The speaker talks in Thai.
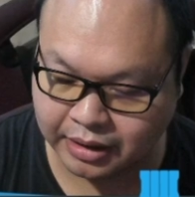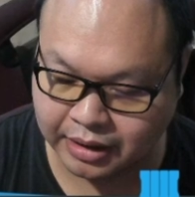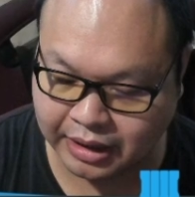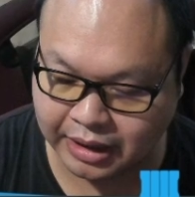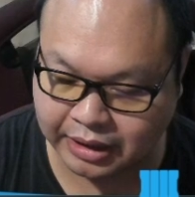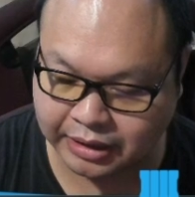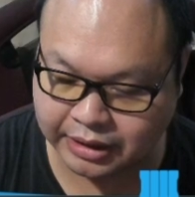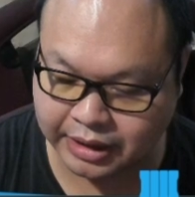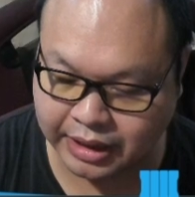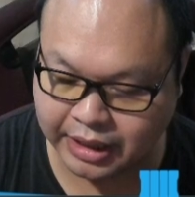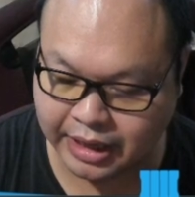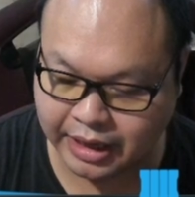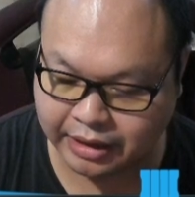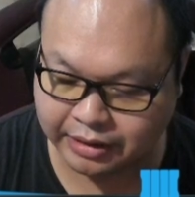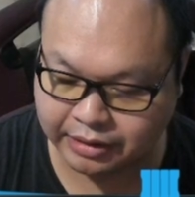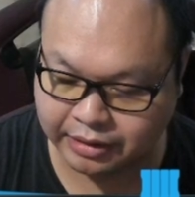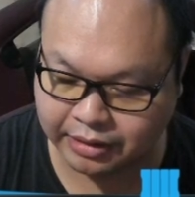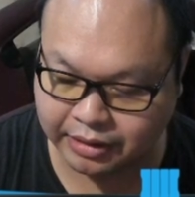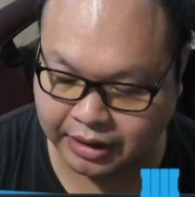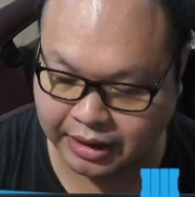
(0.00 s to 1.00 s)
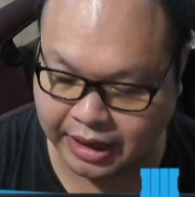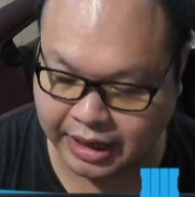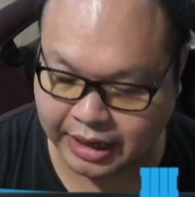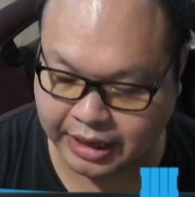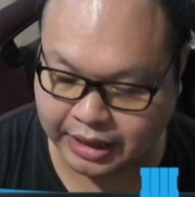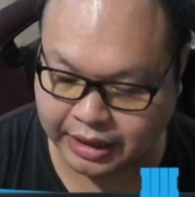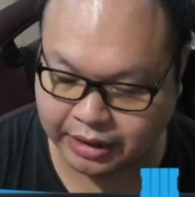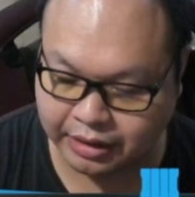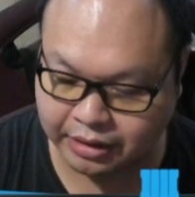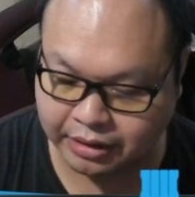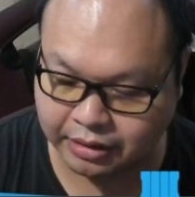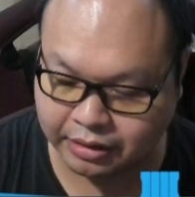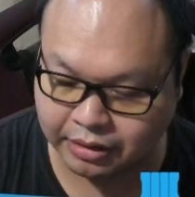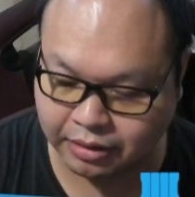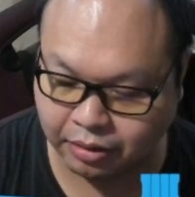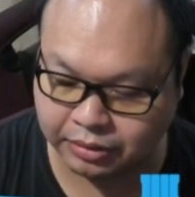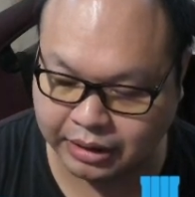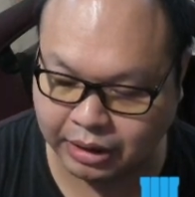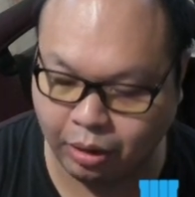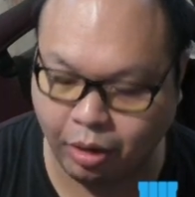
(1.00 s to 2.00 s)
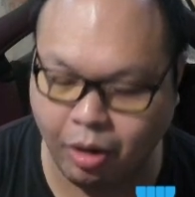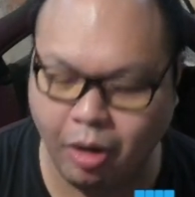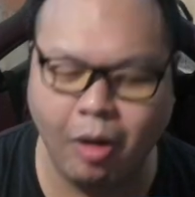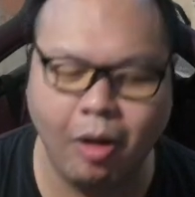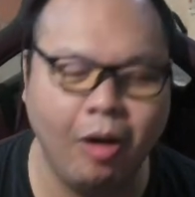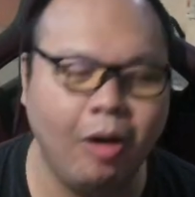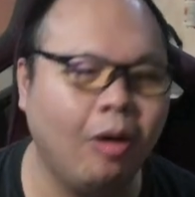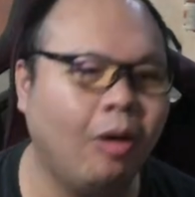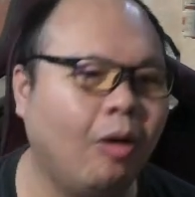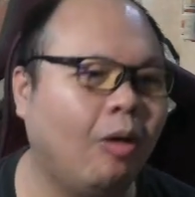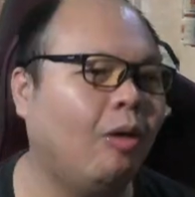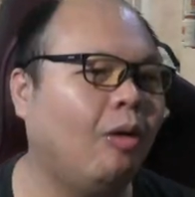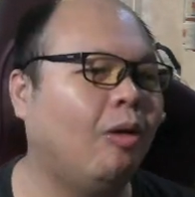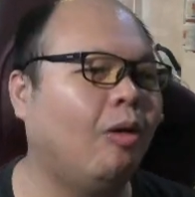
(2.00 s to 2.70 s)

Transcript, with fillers: การันตีเอสอะไร ลองโอ้โห